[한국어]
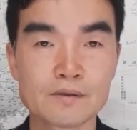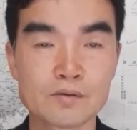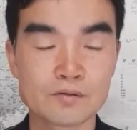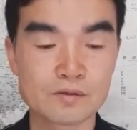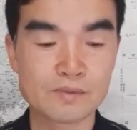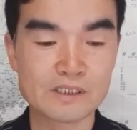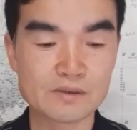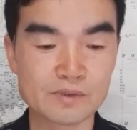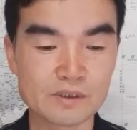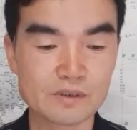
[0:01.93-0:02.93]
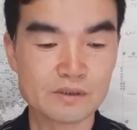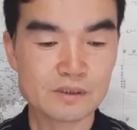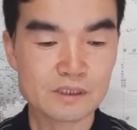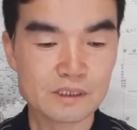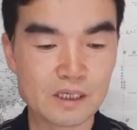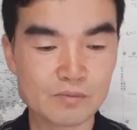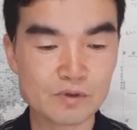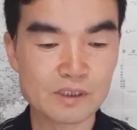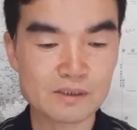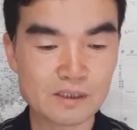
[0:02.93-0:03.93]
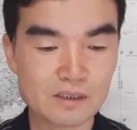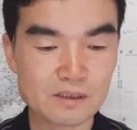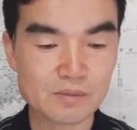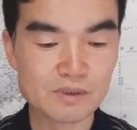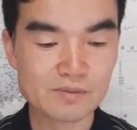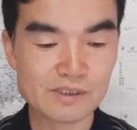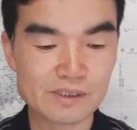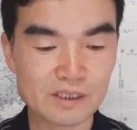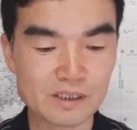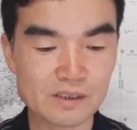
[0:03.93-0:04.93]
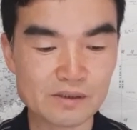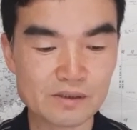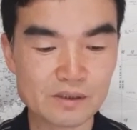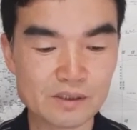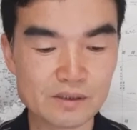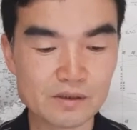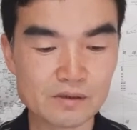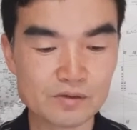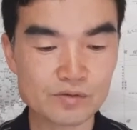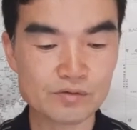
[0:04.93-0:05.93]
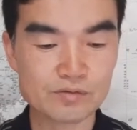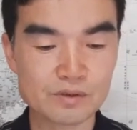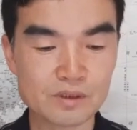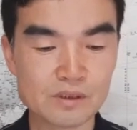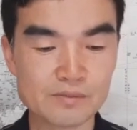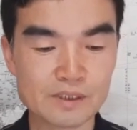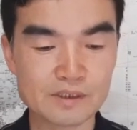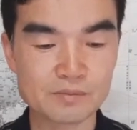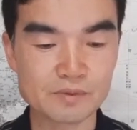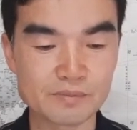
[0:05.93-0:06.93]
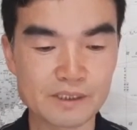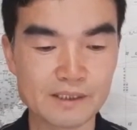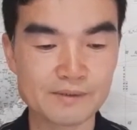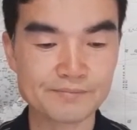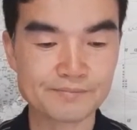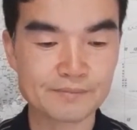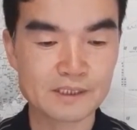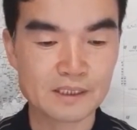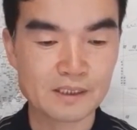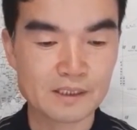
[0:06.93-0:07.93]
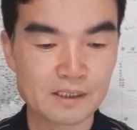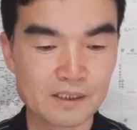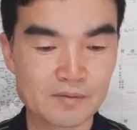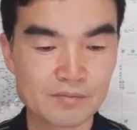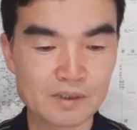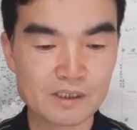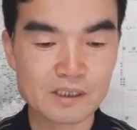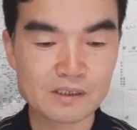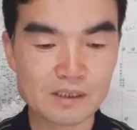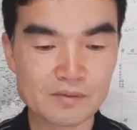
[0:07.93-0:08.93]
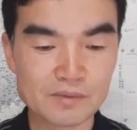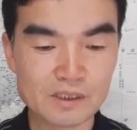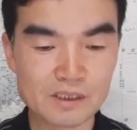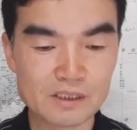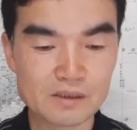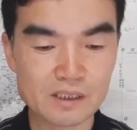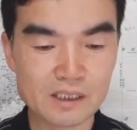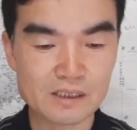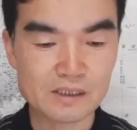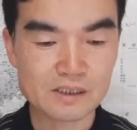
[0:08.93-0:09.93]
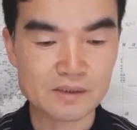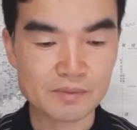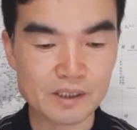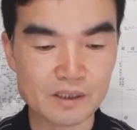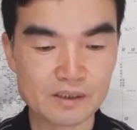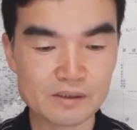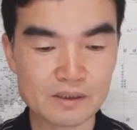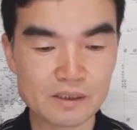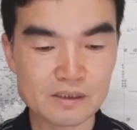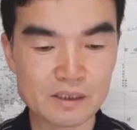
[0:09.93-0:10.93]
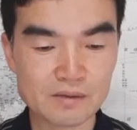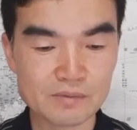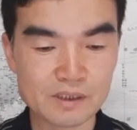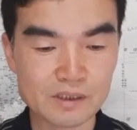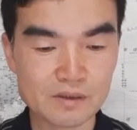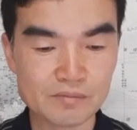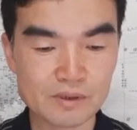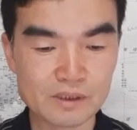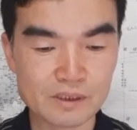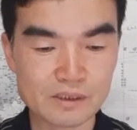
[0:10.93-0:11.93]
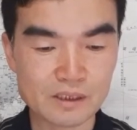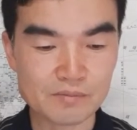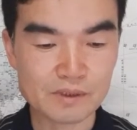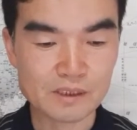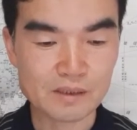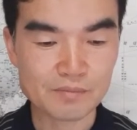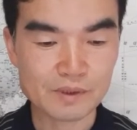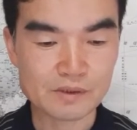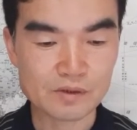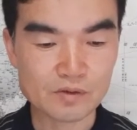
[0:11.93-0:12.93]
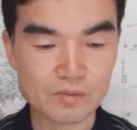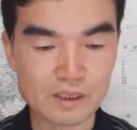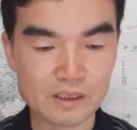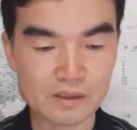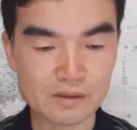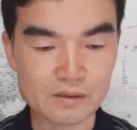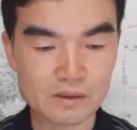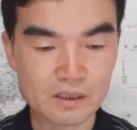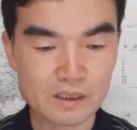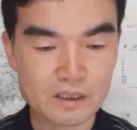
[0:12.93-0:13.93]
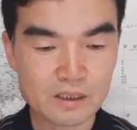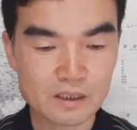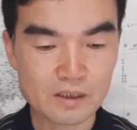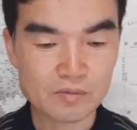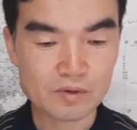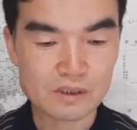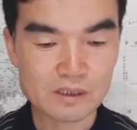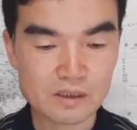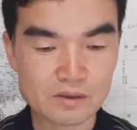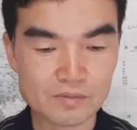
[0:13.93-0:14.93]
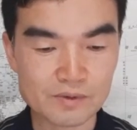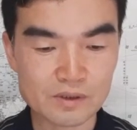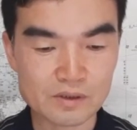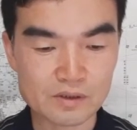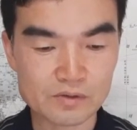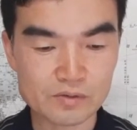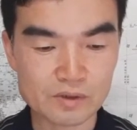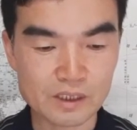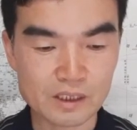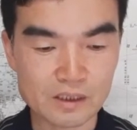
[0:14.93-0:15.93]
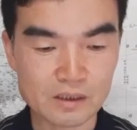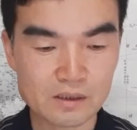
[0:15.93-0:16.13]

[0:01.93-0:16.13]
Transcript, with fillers: 오늘 말씀은 사무엘상 31장 1절에서 6절 말씀입니다. 블레셋 사람들이 이스라엘을 침해 이스라엘 사람들이 블레셋 사람들 앞에서 도망하여 길보아 산에서 엎드러져 죽으니라.